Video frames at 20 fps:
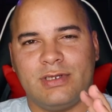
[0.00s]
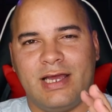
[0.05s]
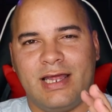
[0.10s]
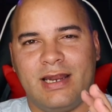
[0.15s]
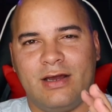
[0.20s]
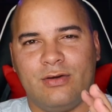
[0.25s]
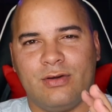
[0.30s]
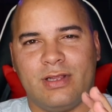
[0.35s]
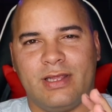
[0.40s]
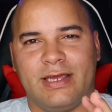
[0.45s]
a
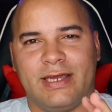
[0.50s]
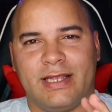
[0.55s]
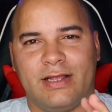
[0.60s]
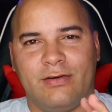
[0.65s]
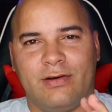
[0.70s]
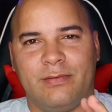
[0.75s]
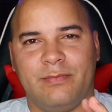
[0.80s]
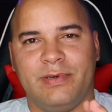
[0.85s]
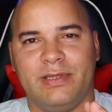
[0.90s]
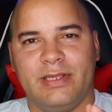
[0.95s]
la hora de
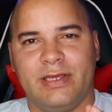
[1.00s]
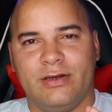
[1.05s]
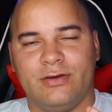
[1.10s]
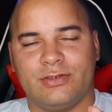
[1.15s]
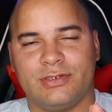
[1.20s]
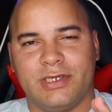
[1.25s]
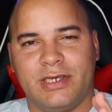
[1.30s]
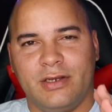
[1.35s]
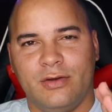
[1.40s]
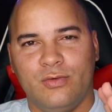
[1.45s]
grabar
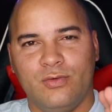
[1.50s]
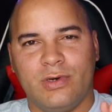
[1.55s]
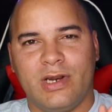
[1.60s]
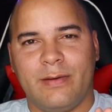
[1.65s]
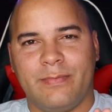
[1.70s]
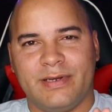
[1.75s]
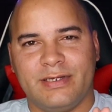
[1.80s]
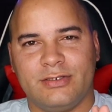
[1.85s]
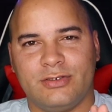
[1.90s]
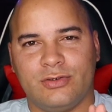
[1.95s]
videos en una
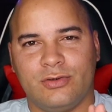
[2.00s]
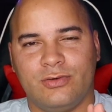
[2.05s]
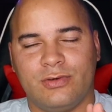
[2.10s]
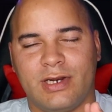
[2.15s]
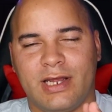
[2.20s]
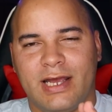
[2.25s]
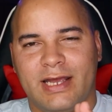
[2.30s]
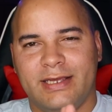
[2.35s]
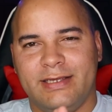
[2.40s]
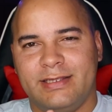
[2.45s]

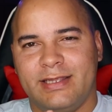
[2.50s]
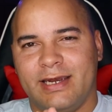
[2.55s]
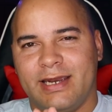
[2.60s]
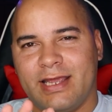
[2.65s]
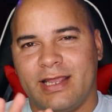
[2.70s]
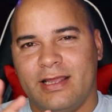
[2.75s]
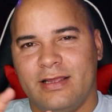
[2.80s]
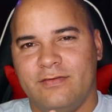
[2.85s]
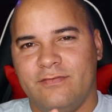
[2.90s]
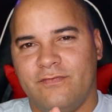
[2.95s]
persona y
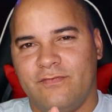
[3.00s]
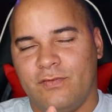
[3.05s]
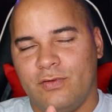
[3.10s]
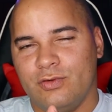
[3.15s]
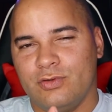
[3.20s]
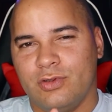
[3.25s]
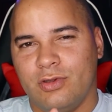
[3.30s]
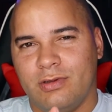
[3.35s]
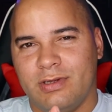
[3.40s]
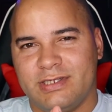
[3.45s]
tener el
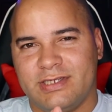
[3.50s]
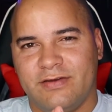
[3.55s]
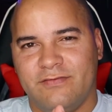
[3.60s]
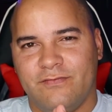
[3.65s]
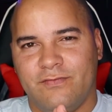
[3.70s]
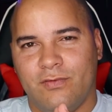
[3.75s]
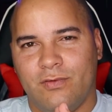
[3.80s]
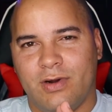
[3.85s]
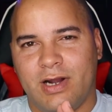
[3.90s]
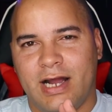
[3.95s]
fondo
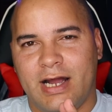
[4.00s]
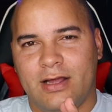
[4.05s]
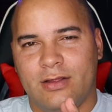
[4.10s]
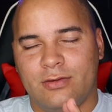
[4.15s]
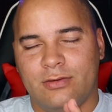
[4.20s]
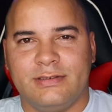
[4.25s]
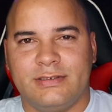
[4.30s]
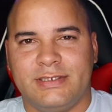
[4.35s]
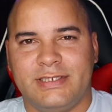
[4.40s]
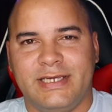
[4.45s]

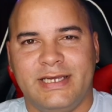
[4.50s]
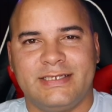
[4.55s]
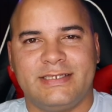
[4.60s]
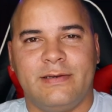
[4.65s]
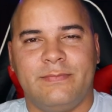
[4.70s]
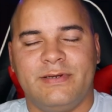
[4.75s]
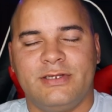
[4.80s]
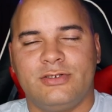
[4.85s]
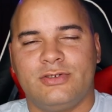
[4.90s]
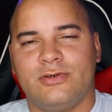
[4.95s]
desenfocado. Si
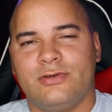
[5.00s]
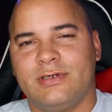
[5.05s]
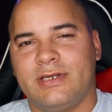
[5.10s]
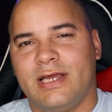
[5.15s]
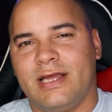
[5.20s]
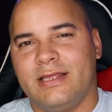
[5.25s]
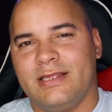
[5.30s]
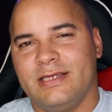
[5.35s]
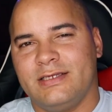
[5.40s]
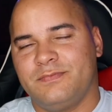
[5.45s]
esa
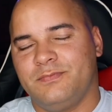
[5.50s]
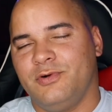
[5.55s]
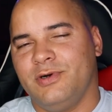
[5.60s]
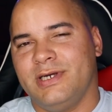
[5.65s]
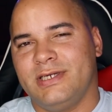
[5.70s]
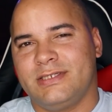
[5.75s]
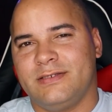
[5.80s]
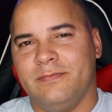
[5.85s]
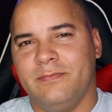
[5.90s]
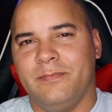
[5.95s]
persona
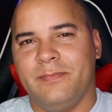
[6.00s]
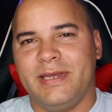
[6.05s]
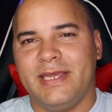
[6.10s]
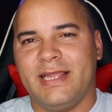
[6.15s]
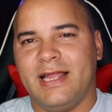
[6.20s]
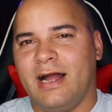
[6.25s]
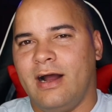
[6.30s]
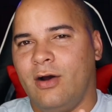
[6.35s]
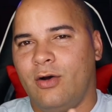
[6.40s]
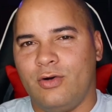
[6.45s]
después
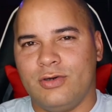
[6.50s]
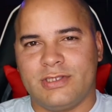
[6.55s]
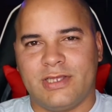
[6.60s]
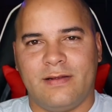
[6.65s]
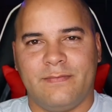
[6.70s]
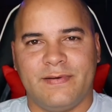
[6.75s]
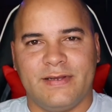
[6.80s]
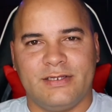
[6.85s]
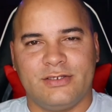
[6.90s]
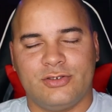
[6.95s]
mira a
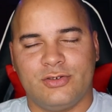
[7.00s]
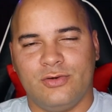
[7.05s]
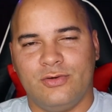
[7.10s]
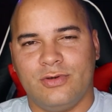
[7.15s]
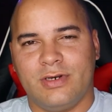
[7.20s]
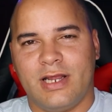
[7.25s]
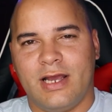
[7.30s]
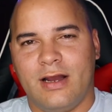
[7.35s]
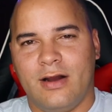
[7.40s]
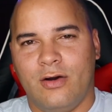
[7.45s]
otra
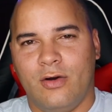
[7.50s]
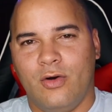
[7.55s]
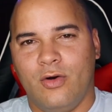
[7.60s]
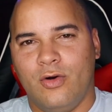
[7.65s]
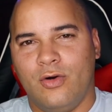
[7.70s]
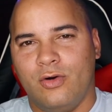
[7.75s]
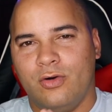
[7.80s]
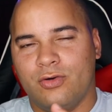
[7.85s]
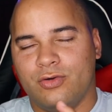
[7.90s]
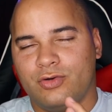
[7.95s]
persona
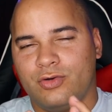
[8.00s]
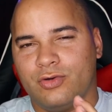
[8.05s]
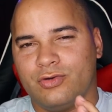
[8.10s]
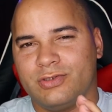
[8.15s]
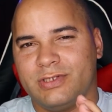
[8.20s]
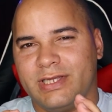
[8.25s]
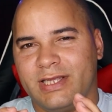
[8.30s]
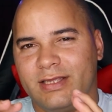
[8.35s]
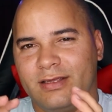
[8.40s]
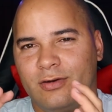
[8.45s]
o, nos
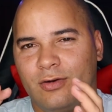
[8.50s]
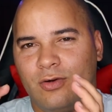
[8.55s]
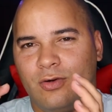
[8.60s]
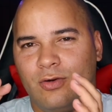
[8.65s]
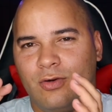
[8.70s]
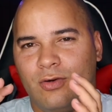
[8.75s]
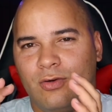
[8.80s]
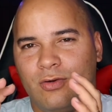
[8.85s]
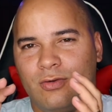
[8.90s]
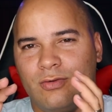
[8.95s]

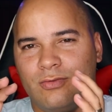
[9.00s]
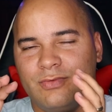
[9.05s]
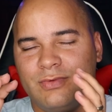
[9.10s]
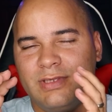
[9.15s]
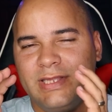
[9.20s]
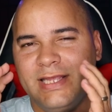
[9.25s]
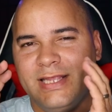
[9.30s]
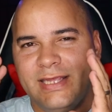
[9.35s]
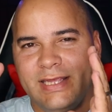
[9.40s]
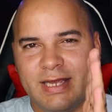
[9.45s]
o
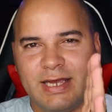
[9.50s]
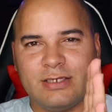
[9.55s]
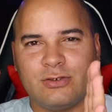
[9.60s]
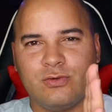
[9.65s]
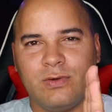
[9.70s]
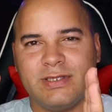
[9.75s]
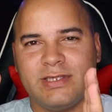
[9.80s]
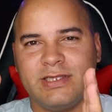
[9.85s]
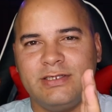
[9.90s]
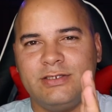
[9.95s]
dirige
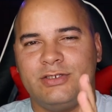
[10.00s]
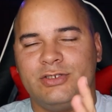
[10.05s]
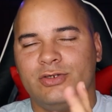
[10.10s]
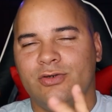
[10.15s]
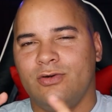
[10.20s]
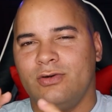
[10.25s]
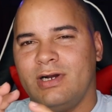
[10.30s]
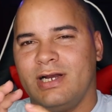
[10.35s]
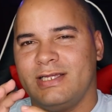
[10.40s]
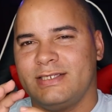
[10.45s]
su
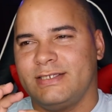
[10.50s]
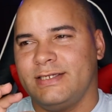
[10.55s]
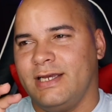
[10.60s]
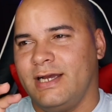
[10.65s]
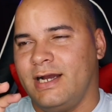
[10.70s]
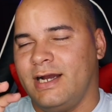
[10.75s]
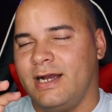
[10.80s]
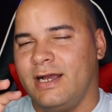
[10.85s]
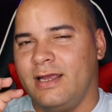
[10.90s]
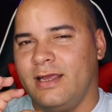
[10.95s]
atención
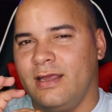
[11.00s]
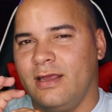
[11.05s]
hacia